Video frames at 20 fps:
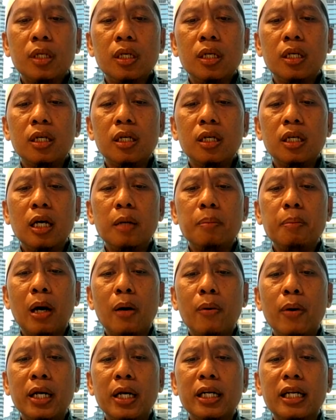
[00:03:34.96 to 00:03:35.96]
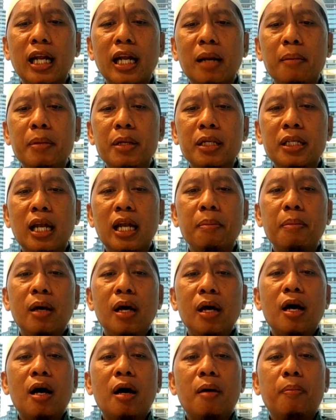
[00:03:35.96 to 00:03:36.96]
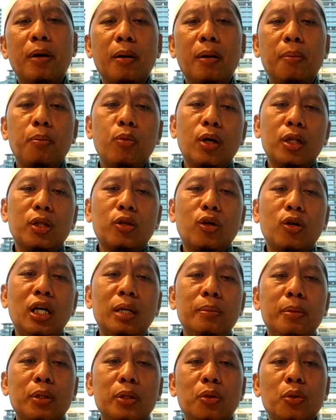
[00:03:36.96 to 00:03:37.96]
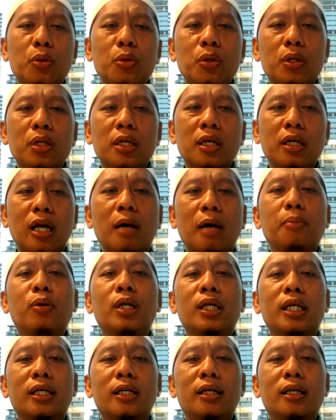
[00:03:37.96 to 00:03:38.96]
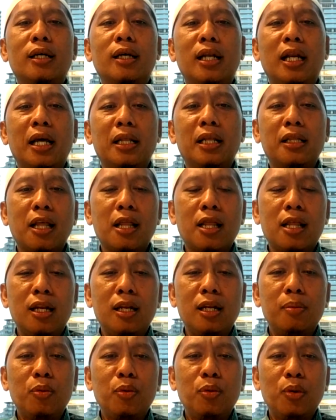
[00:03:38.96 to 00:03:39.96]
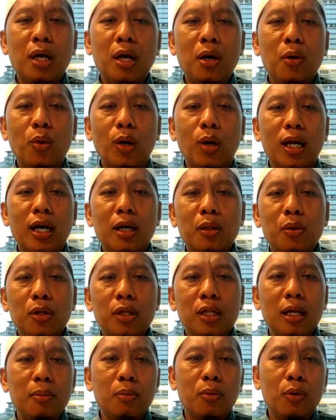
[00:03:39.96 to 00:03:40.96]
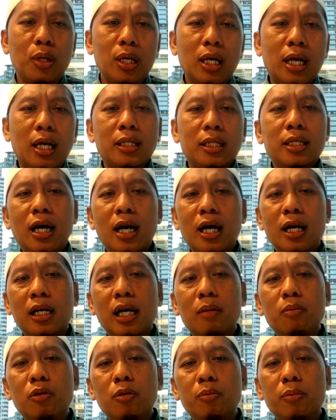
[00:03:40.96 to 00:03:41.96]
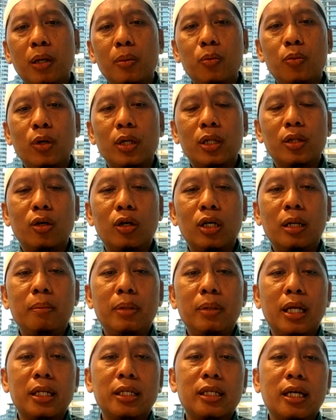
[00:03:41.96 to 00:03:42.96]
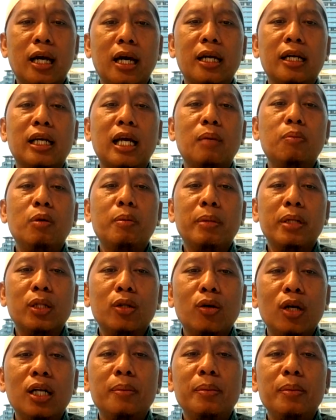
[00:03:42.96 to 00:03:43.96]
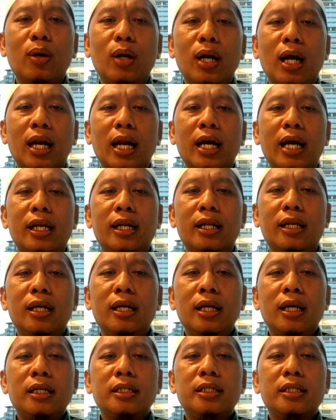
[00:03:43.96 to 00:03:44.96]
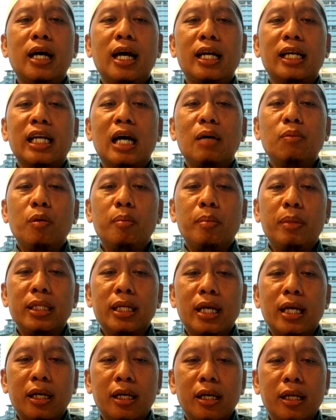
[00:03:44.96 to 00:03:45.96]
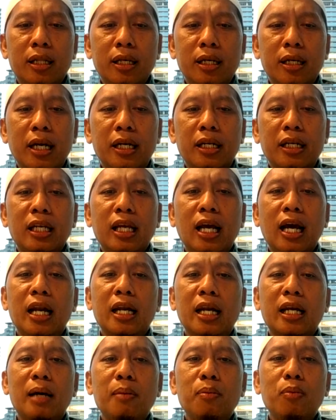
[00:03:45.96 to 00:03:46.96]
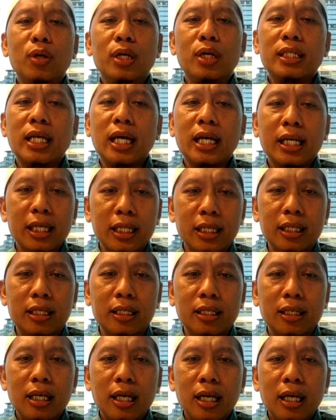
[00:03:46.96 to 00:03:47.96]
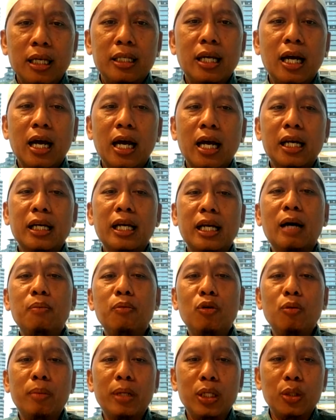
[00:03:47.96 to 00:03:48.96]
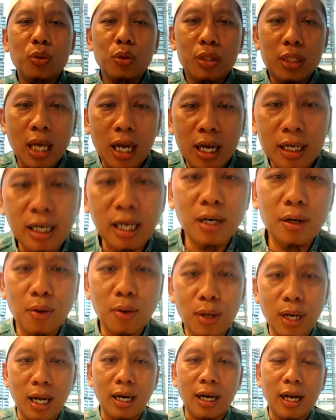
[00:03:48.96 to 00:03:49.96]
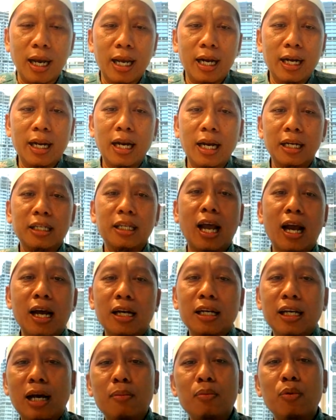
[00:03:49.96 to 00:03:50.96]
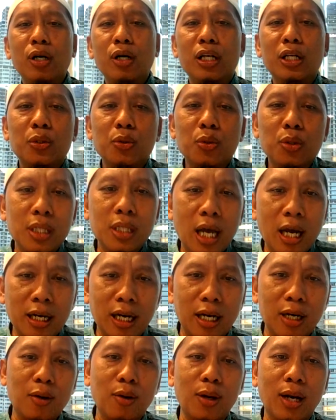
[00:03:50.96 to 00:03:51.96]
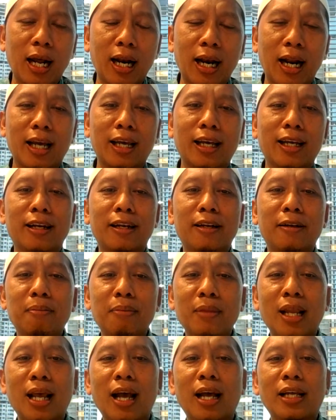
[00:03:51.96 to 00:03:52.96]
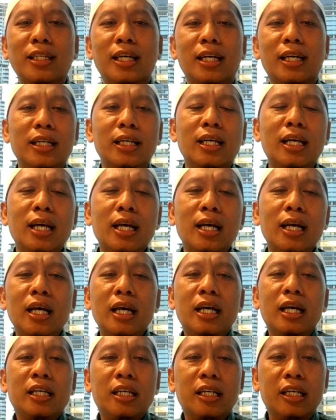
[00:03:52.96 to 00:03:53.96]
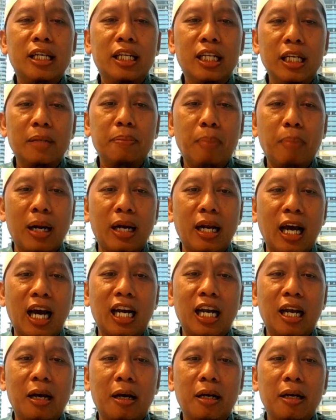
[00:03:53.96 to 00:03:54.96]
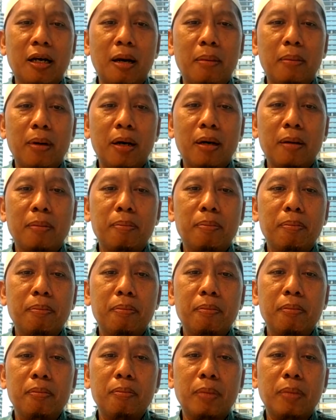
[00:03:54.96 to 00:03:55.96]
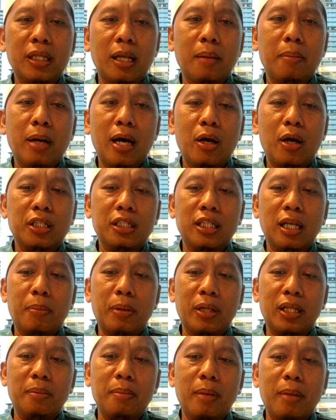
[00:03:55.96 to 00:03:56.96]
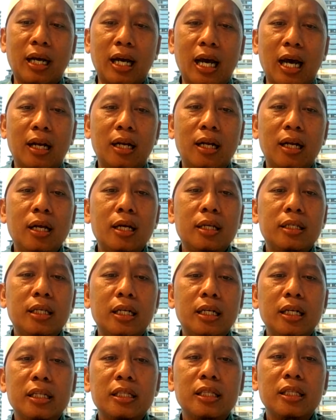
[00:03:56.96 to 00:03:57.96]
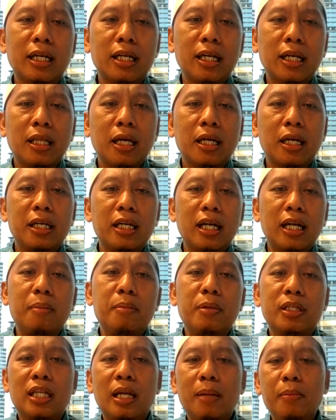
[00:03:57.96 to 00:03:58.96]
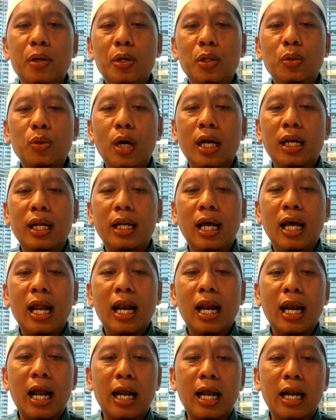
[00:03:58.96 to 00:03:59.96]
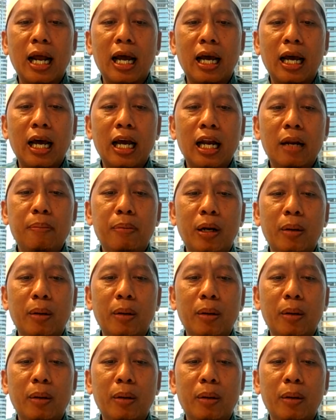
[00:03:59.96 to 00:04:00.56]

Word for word: eh, bahwa di dalam Islam berbuat dolim itu nggak boleh. La tadlimuna wa la tudlamun. Jangan kamu berbuat dolim dan jangan kamu mendolimi orang lain. Jangan kamu menyakiti dan jangan kamu disakiti. Jangan kamu menyusahkan orang lain dan jangan kamu disusahkan orang lain. Nah, jadi ini pandangan yang apa pertama harus kita pertimbangkan. Jadi ternyata di dalam Islam itu ada larangan